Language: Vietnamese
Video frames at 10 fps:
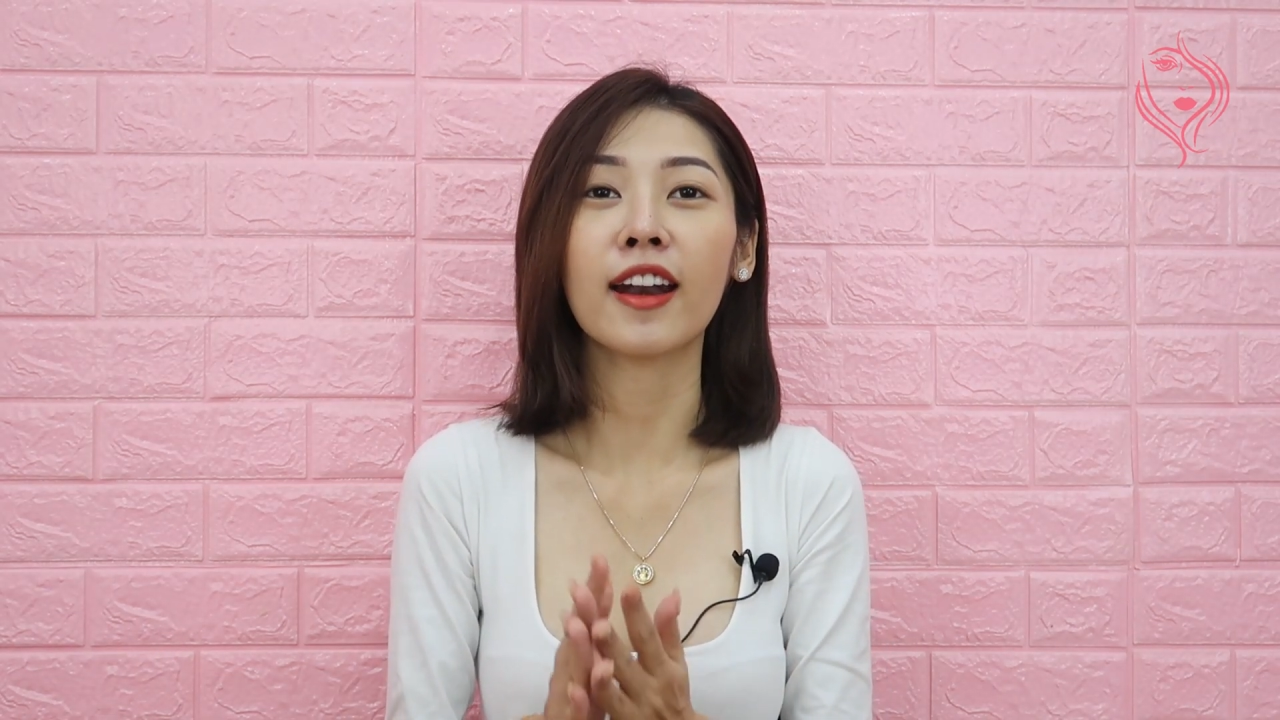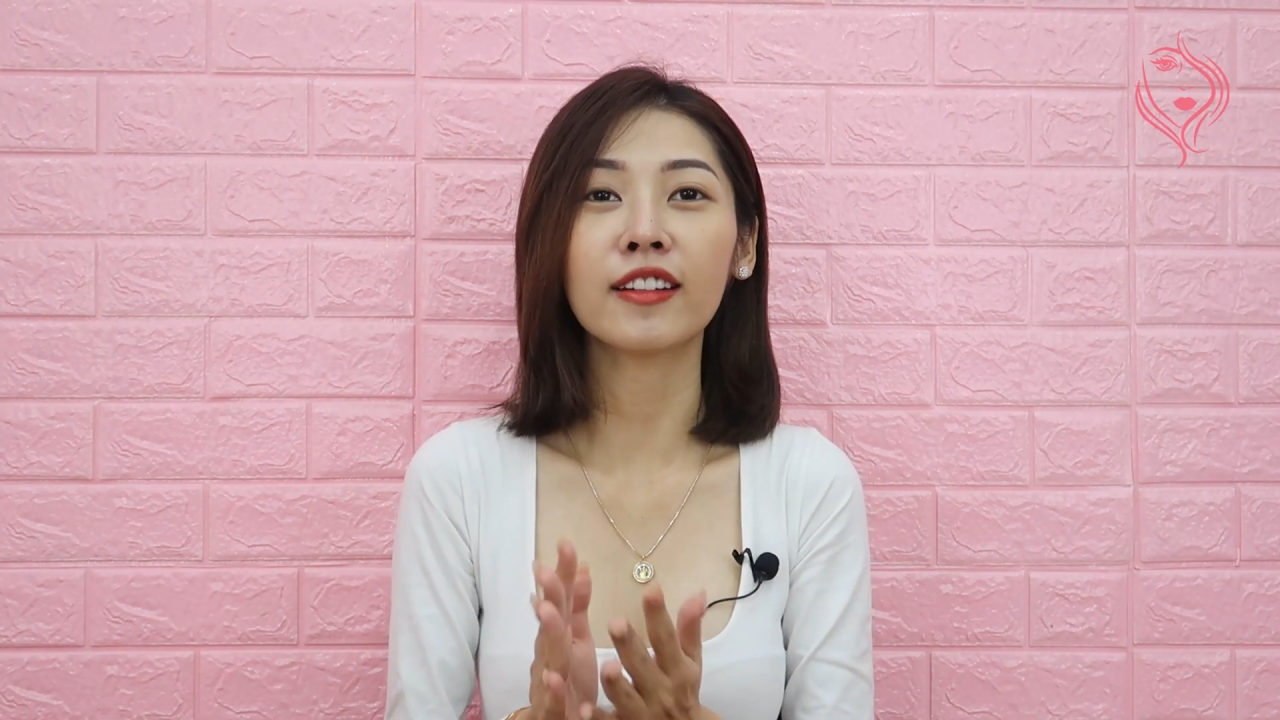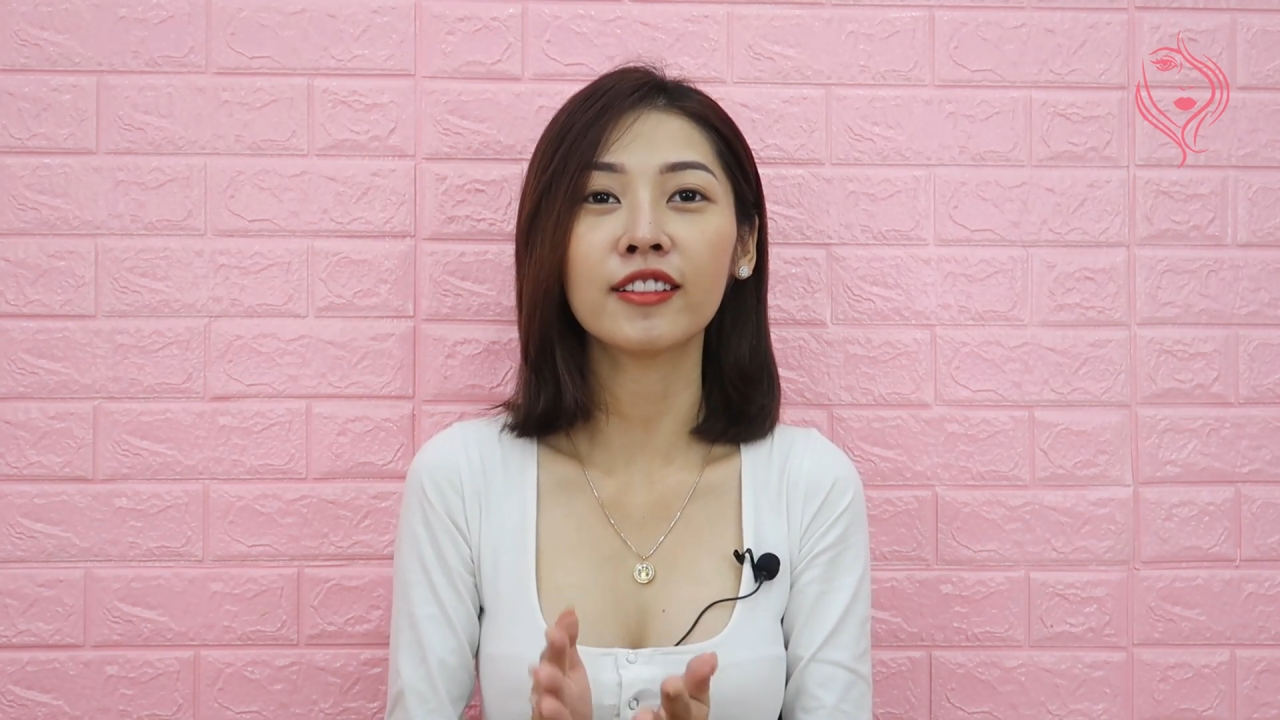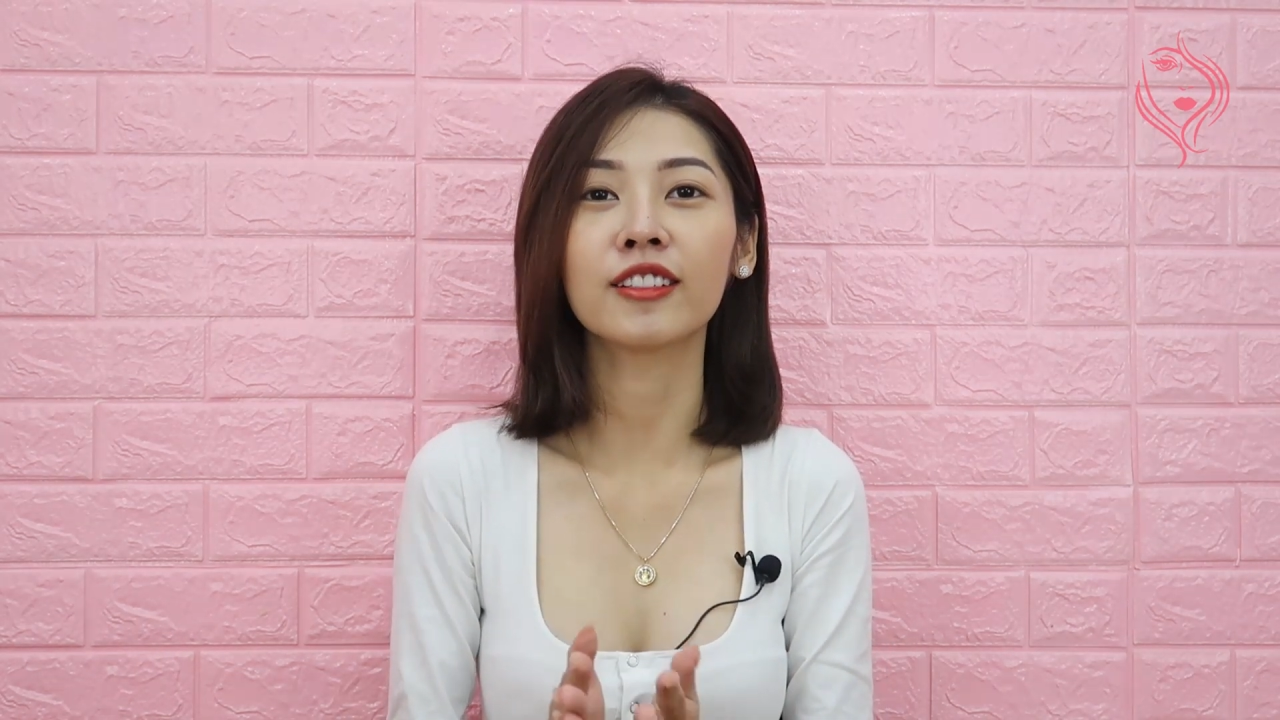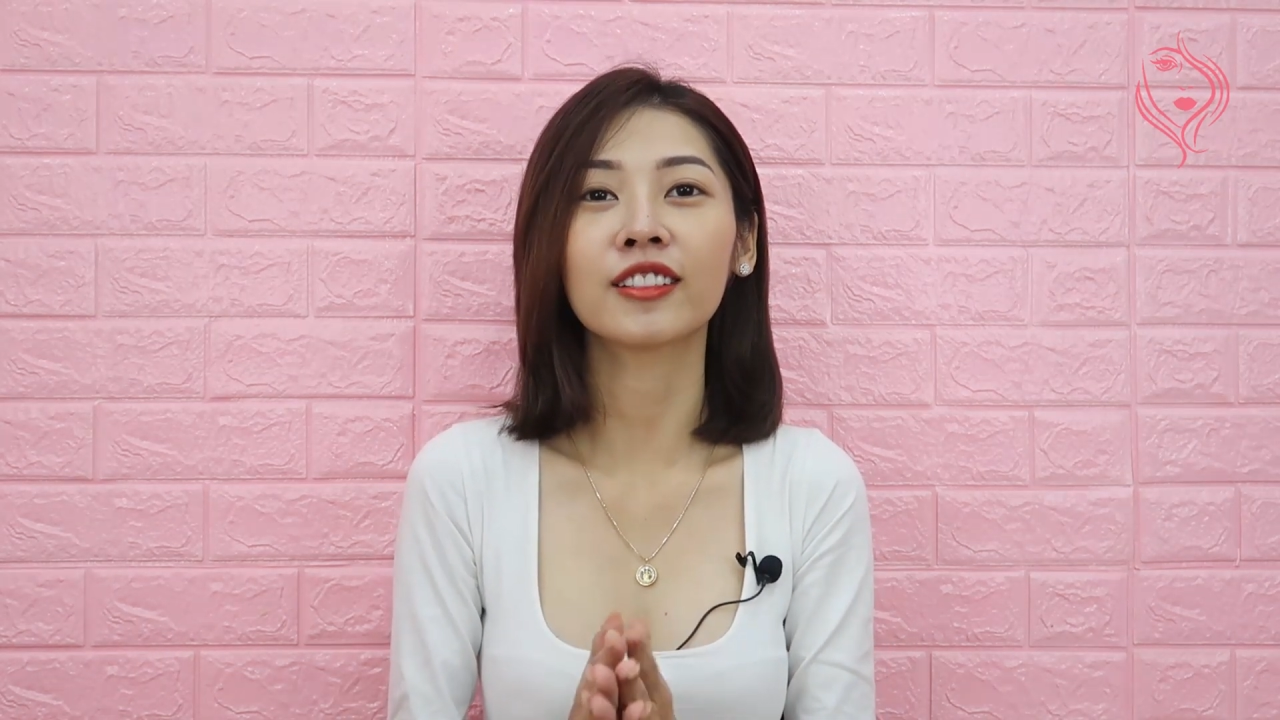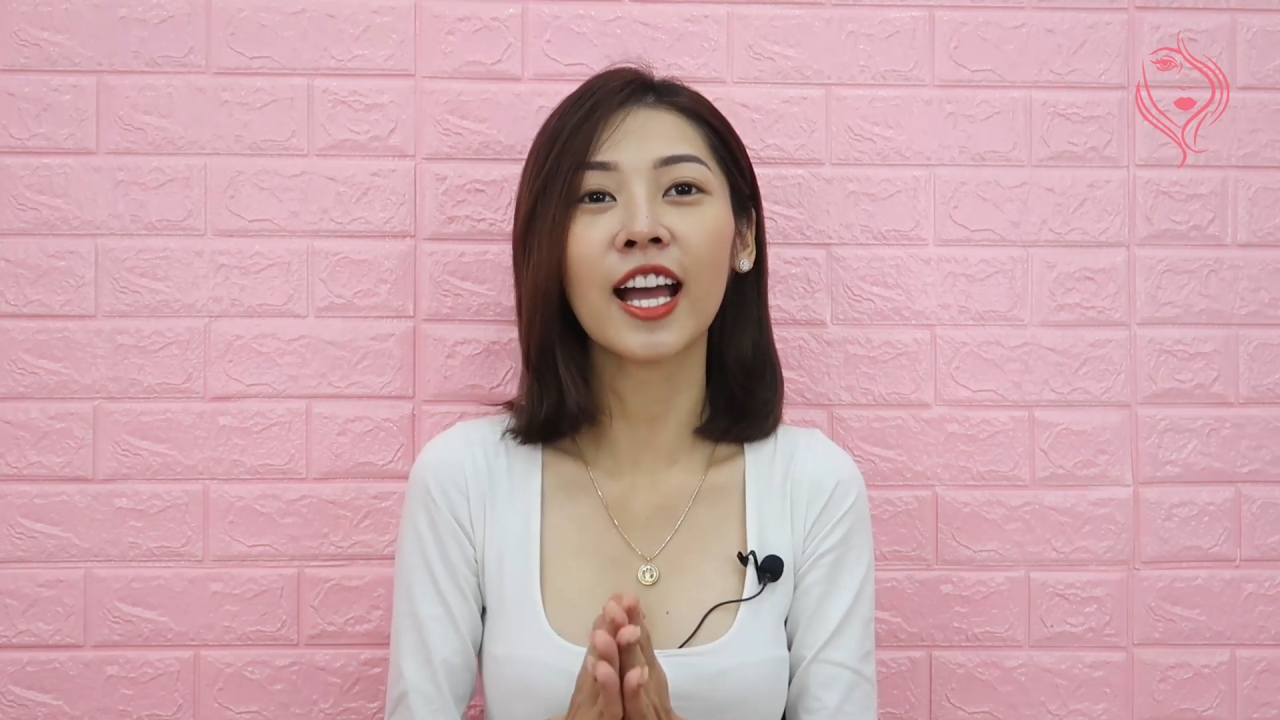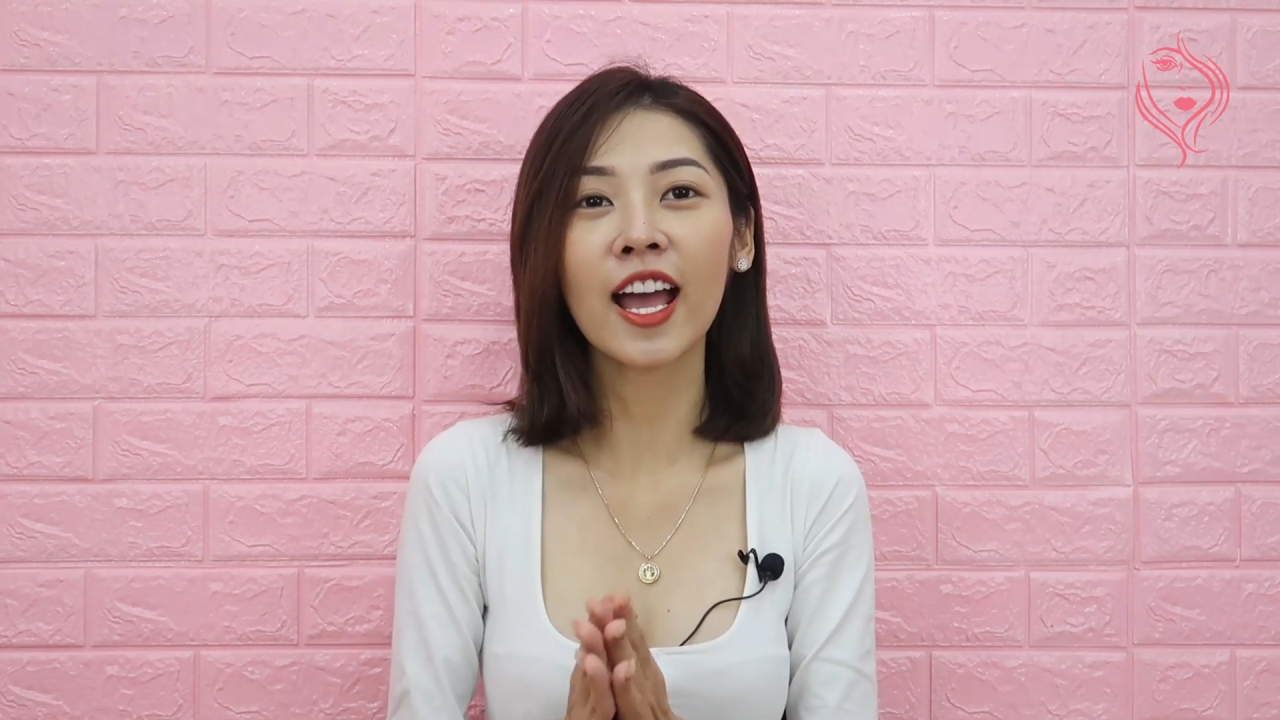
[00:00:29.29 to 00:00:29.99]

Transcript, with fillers: ảnh hưởng